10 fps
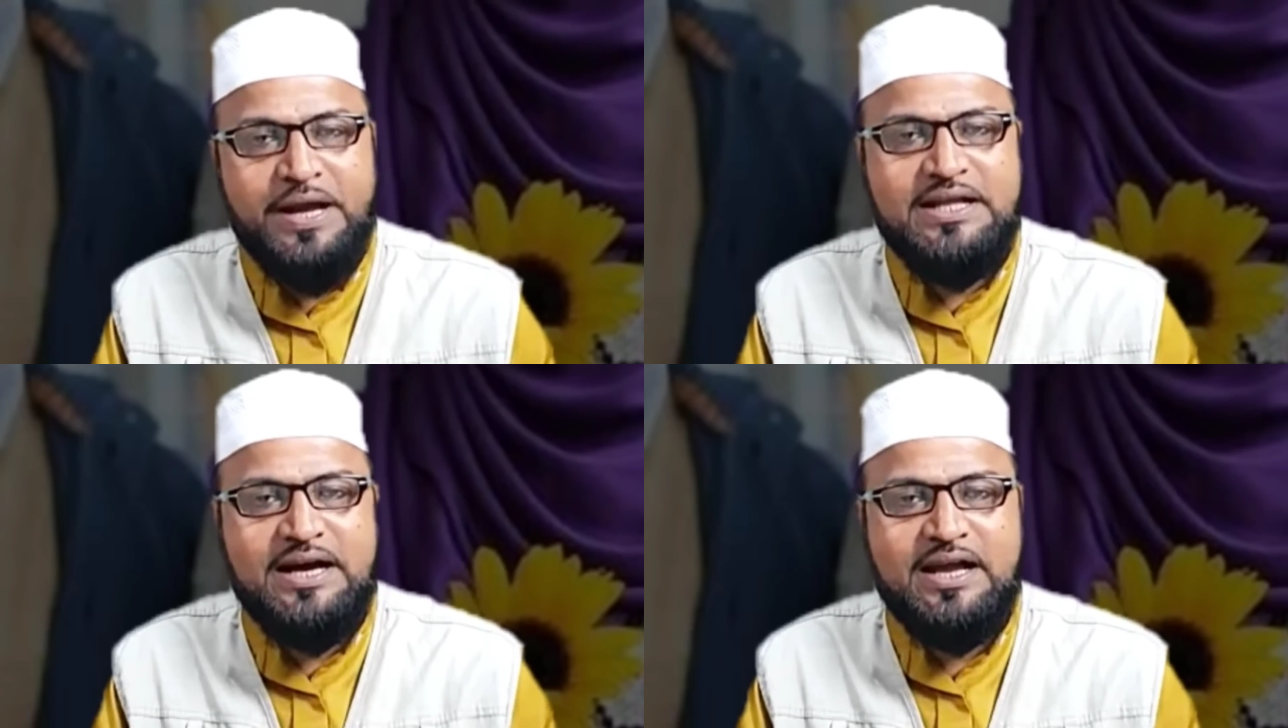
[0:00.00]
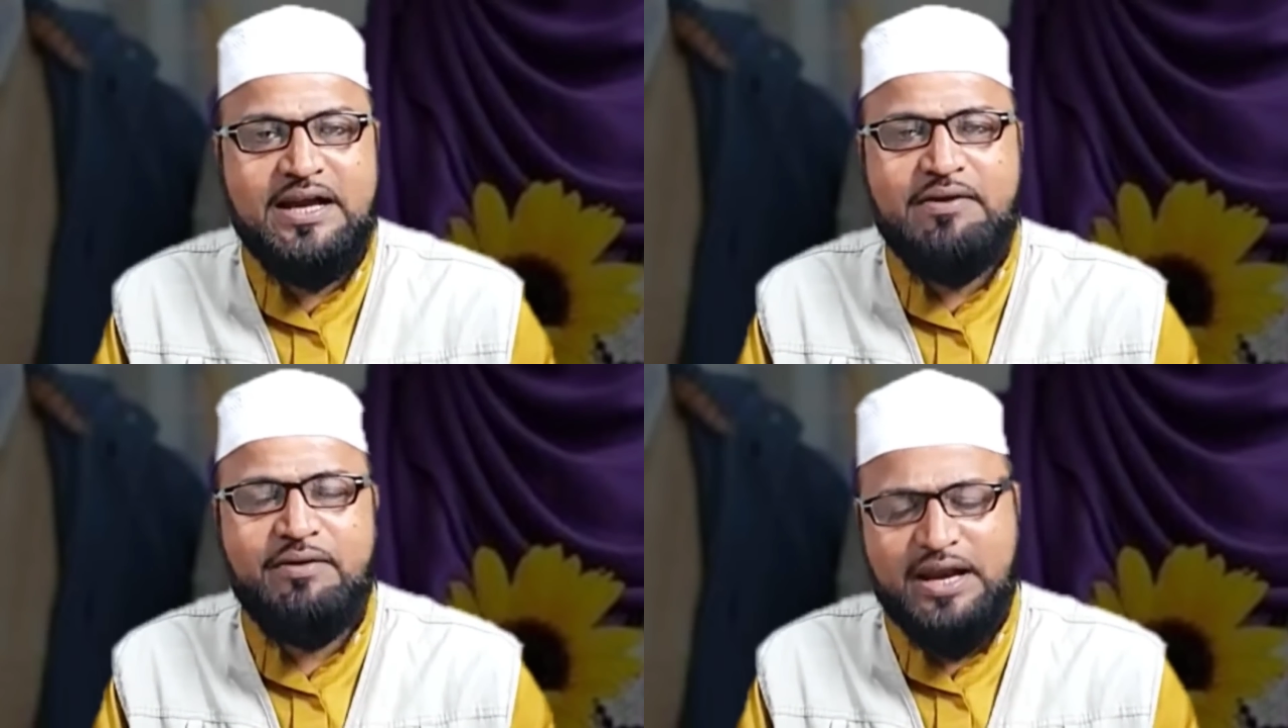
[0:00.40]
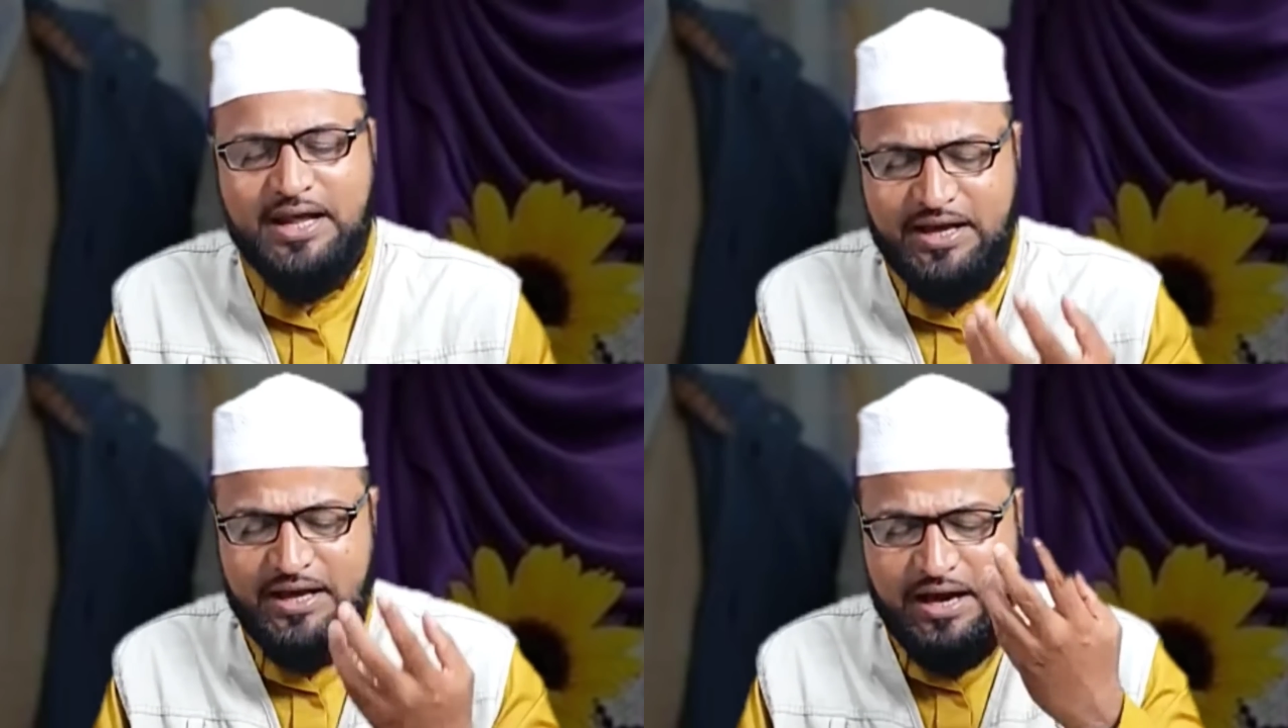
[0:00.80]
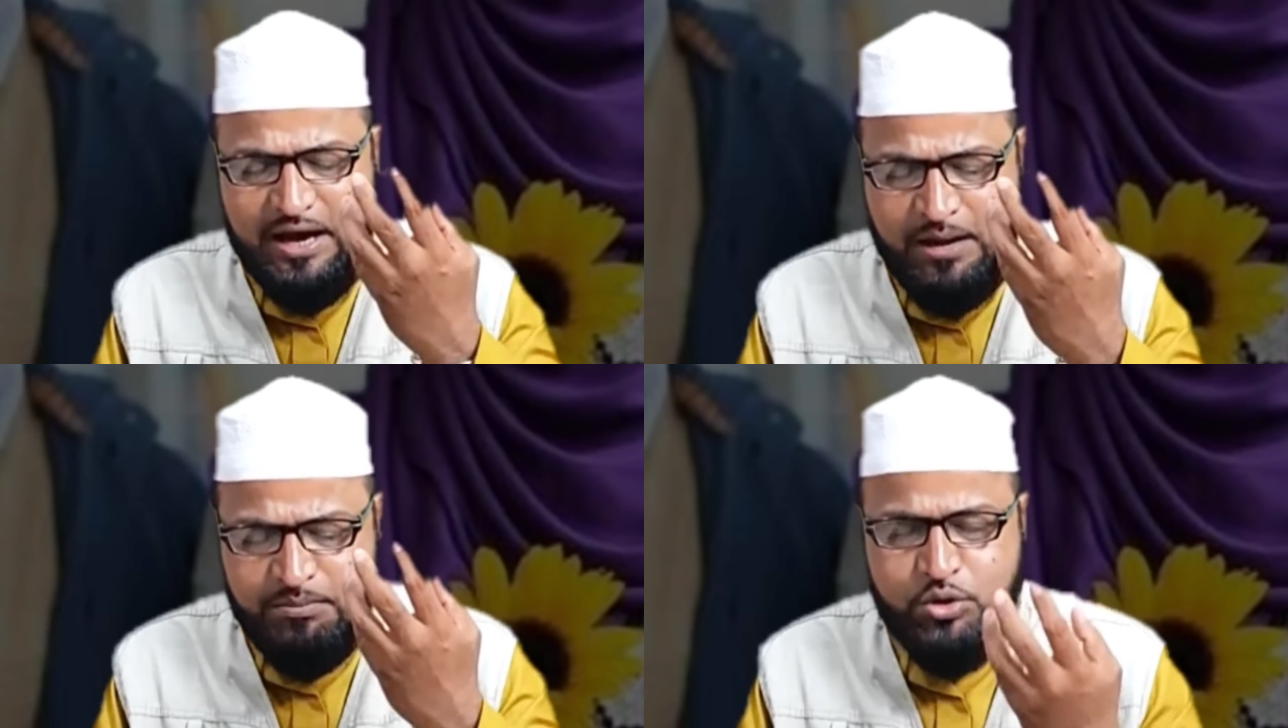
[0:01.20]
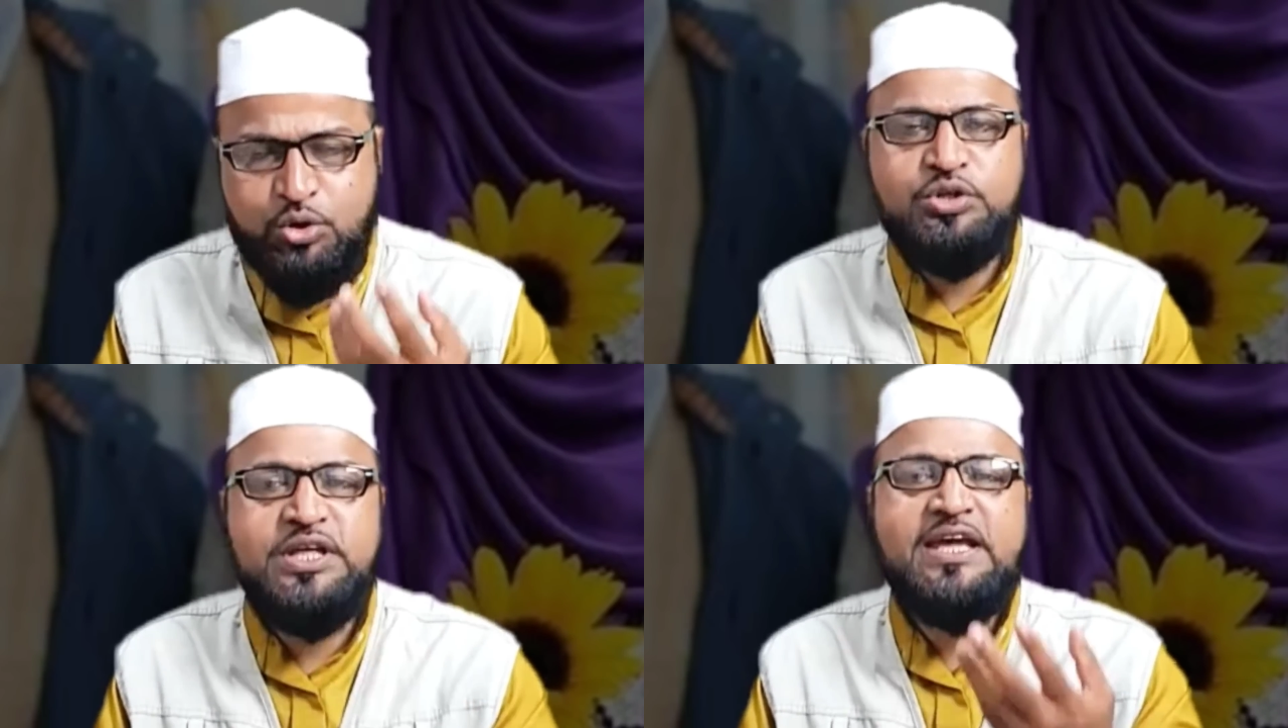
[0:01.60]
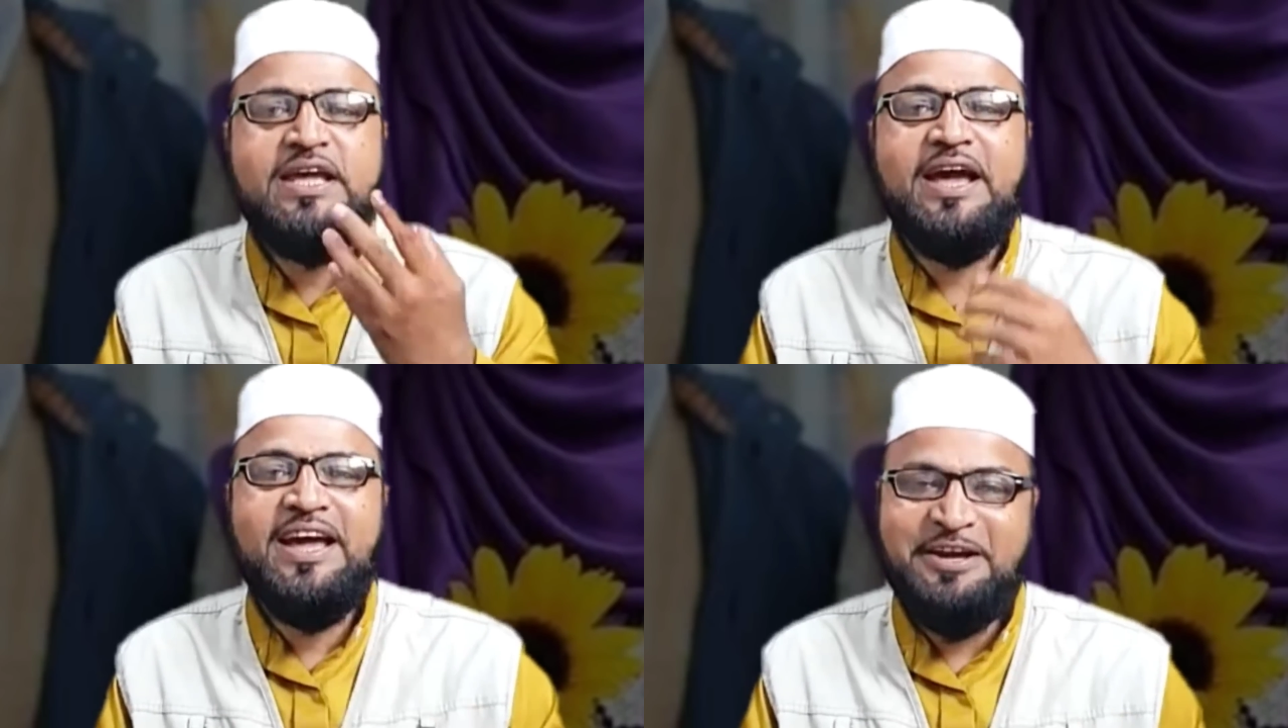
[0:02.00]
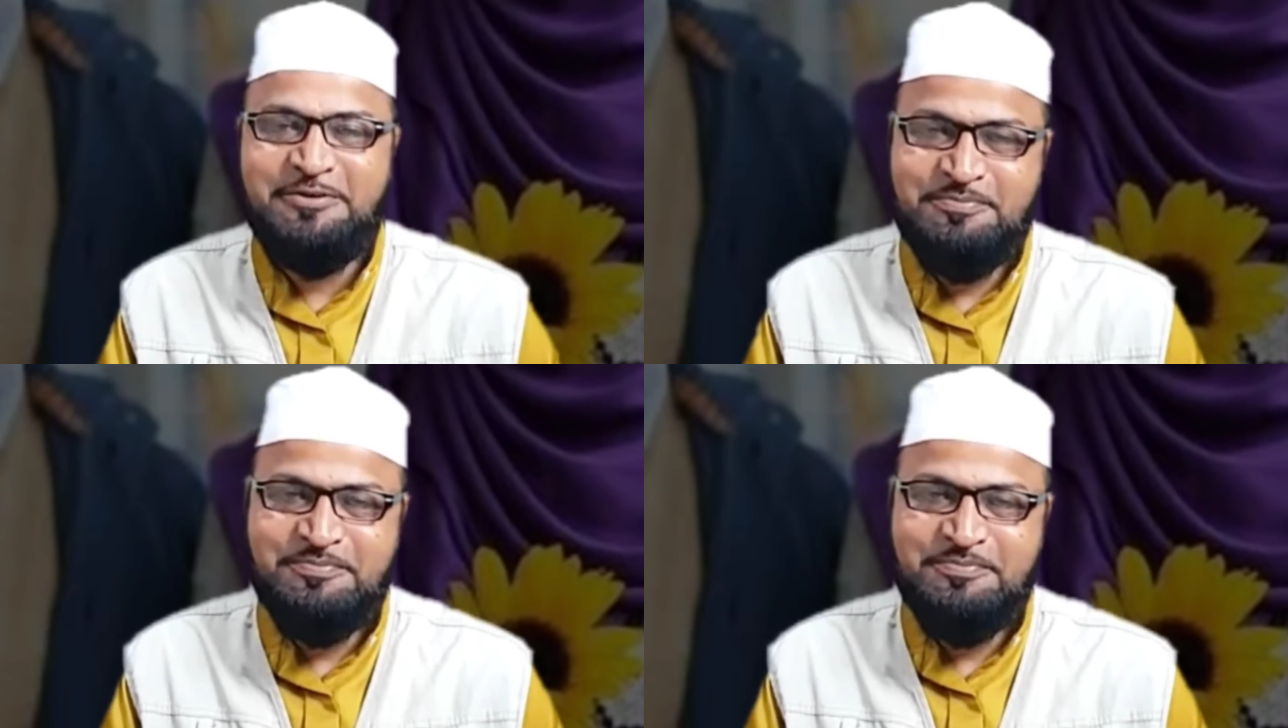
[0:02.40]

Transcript: पैदा करने वाले हम खुद ही हैं